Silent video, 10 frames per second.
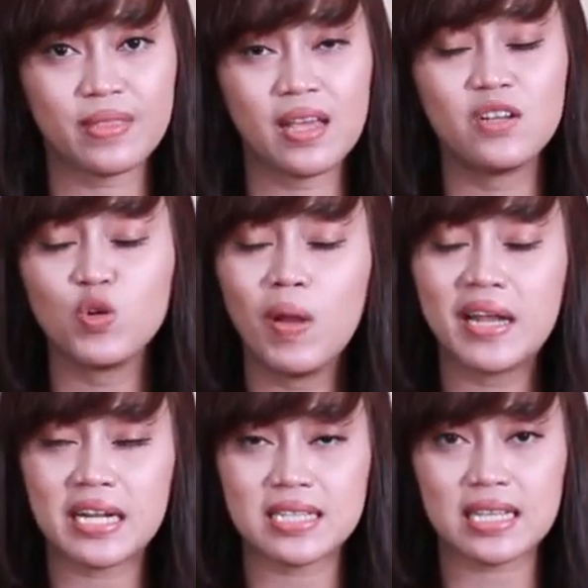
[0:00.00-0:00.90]
Jadi
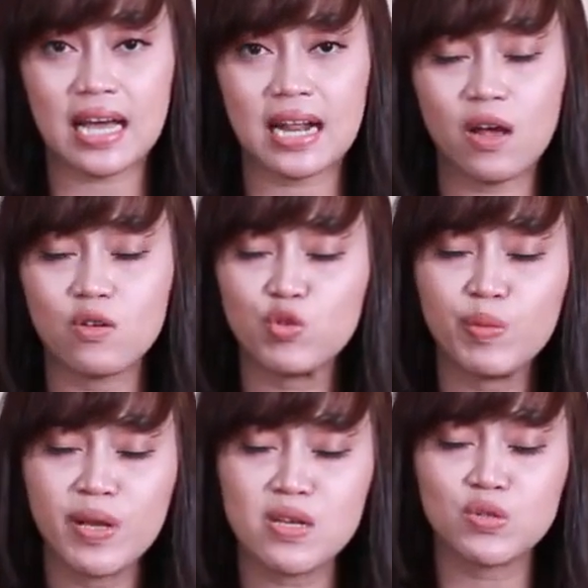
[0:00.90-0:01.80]
cobalah dari sekarang. Kalau
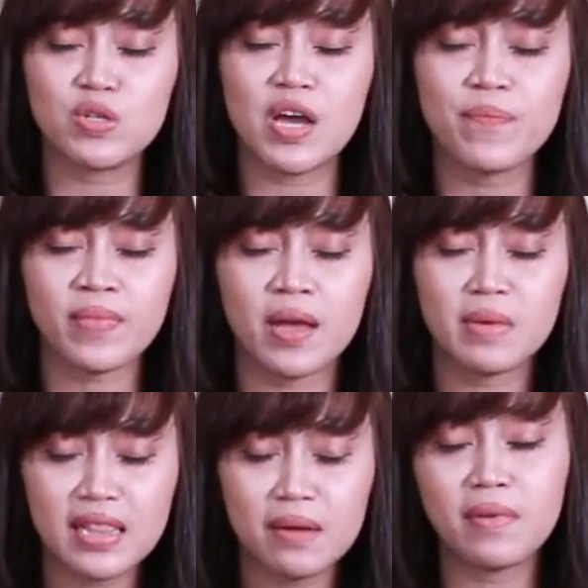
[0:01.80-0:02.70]
suami Anda sudah
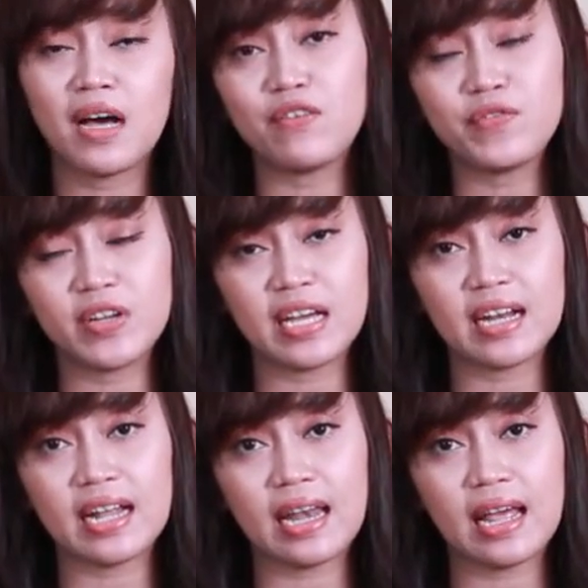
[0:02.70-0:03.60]
minta maaf dengan
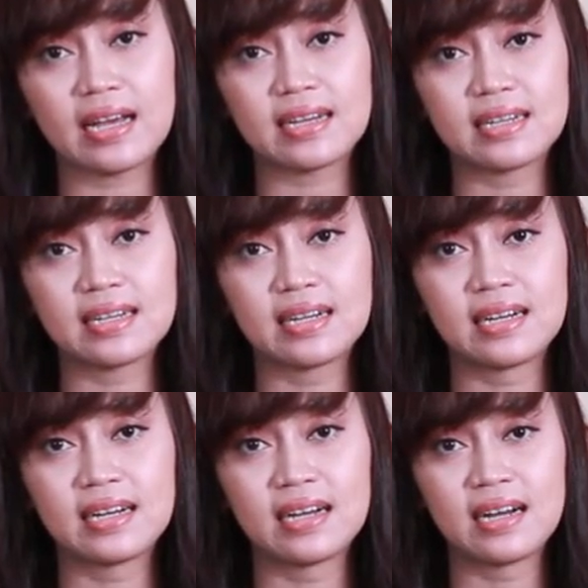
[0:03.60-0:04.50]
Anda,
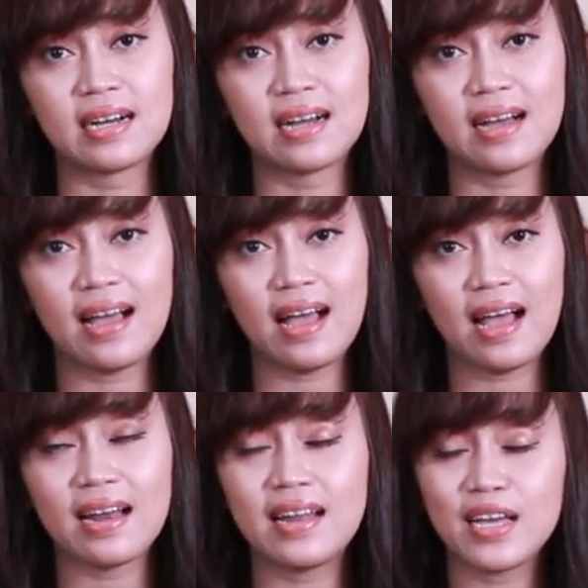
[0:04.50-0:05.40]

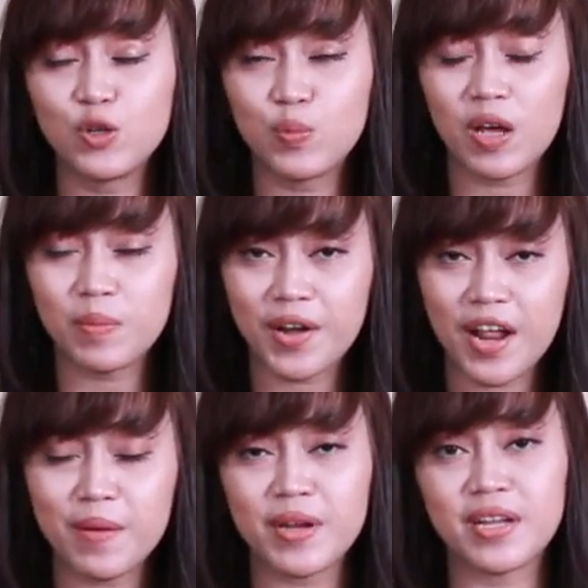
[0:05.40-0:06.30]
Anda hiduplah
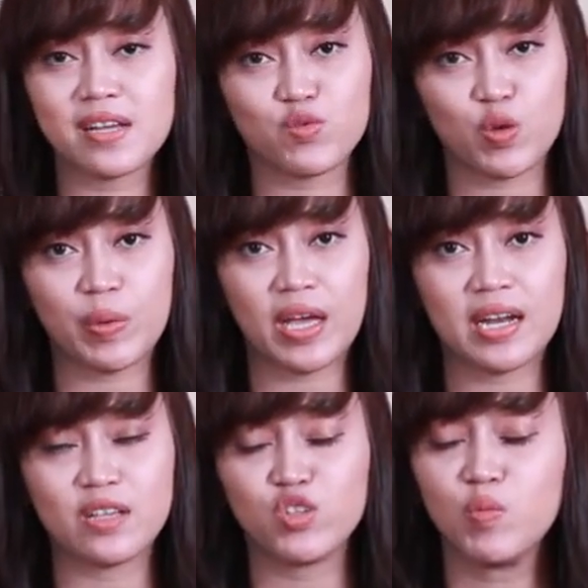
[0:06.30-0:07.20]
berdamai dengan suami
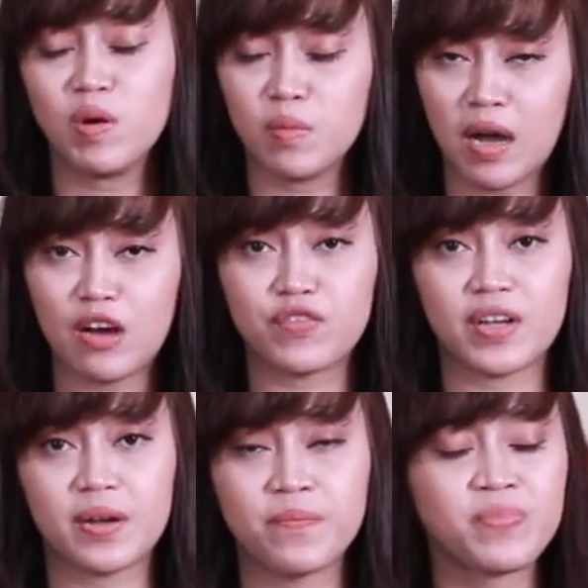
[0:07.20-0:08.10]
Anda. Coba
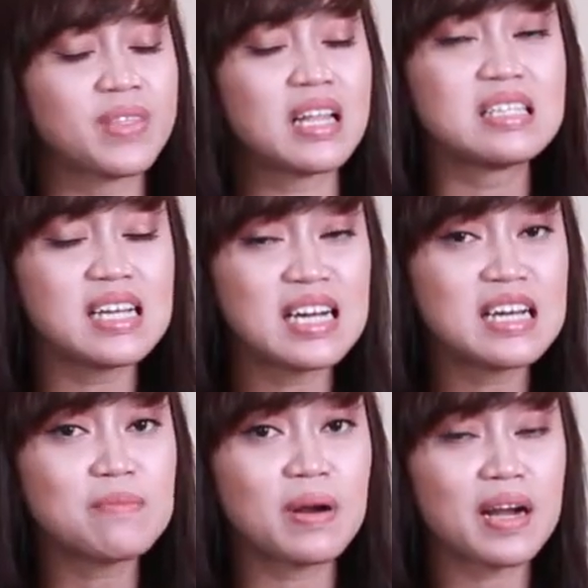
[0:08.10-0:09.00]
memaafkan dan
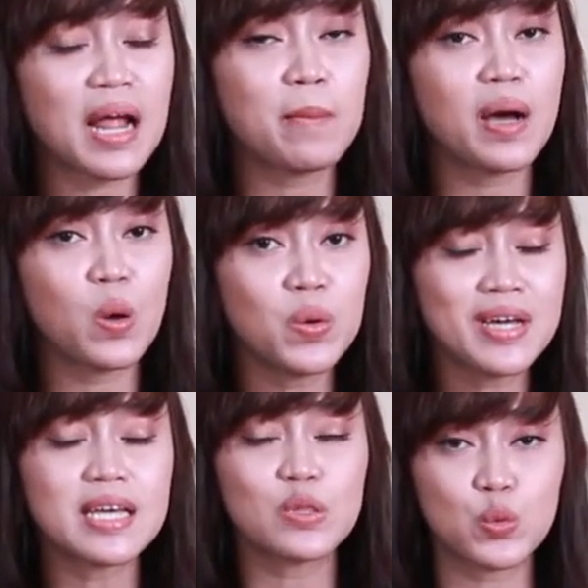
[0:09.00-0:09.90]
jangan pernah
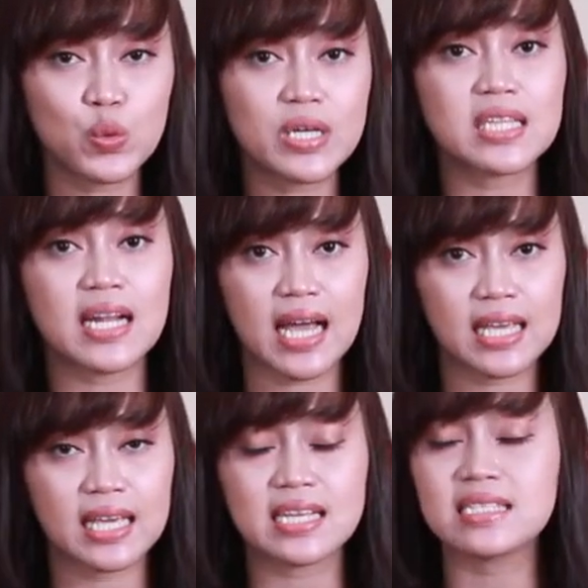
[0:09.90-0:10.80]
mengungkit-ungkit
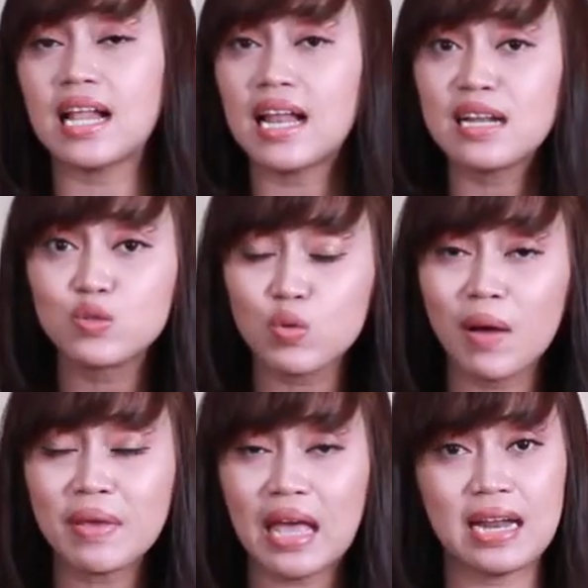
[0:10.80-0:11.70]
lagi kesalahan
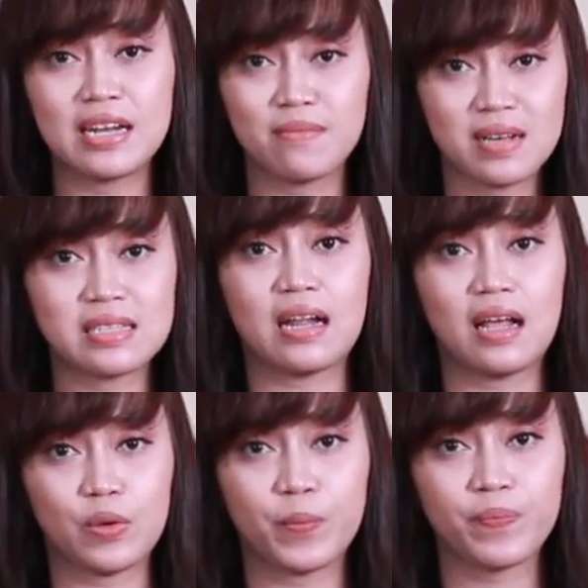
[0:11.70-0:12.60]
suami Anda di masa
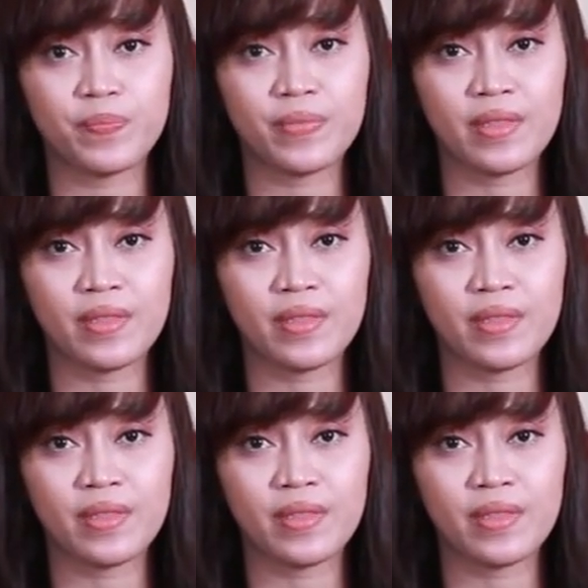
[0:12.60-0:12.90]
lalu.